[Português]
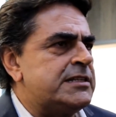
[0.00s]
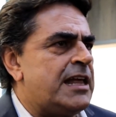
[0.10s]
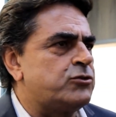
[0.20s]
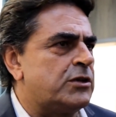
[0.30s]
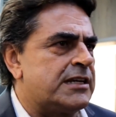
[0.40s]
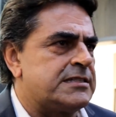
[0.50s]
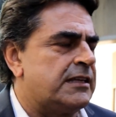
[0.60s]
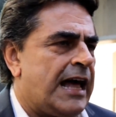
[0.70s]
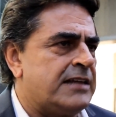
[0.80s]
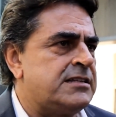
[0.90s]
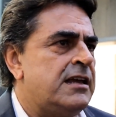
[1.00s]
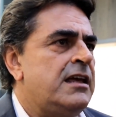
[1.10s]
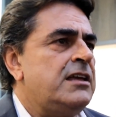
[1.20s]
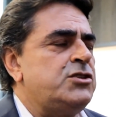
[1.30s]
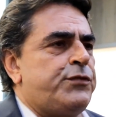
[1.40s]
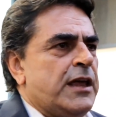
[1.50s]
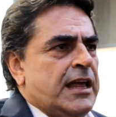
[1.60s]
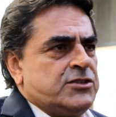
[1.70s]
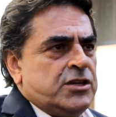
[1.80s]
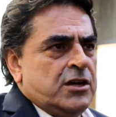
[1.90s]
e das outras cidades.
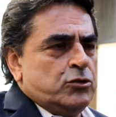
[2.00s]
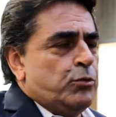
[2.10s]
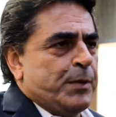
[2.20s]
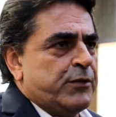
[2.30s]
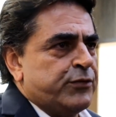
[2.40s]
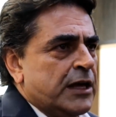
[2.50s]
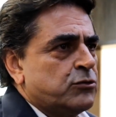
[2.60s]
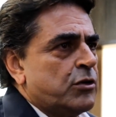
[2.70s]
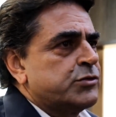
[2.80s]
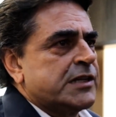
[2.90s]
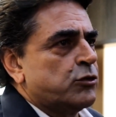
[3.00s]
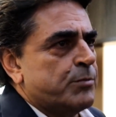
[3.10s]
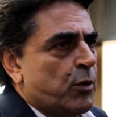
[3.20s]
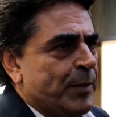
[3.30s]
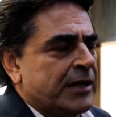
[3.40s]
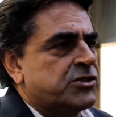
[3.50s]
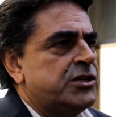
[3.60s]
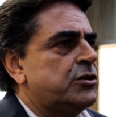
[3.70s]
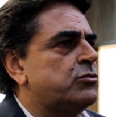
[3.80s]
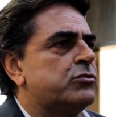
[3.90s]
Indiferente do prefeito não ser do meu
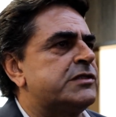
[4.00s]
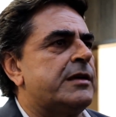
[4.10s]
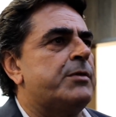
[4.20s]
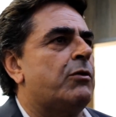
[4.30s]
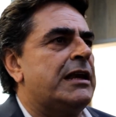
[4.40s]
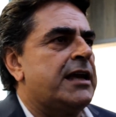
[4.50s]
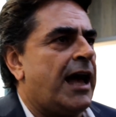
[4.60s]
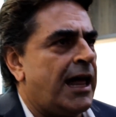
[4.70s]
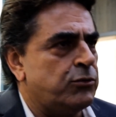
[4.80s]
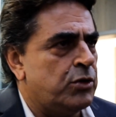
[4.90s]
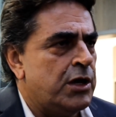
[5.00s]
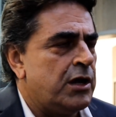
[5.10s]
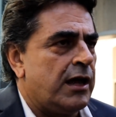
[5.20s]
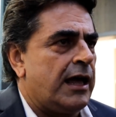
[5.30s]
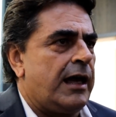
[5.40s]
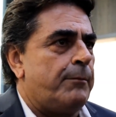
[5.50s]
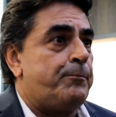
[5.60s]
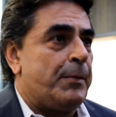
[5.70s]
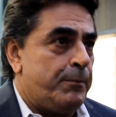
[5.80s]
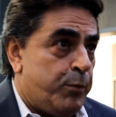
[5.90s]
partido, não ser meu aliado, é,
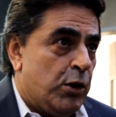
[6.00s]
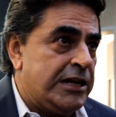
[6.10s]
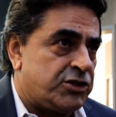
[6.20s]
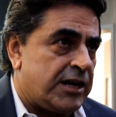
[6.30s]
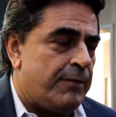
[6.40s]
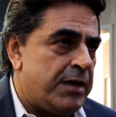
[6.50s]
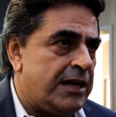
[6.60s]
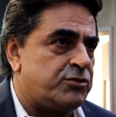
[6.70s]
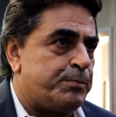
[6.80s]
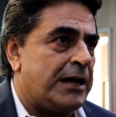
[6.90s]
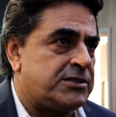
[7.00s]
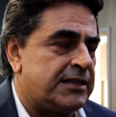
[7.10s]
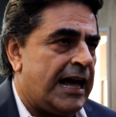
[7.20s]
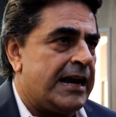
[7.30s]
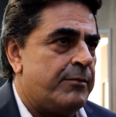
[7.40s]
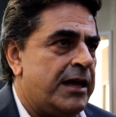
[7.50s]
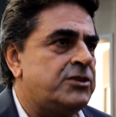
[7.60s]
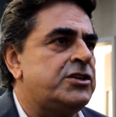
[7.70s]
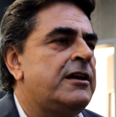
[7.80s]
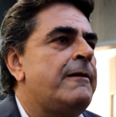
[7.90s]
politicamente, partidariamente,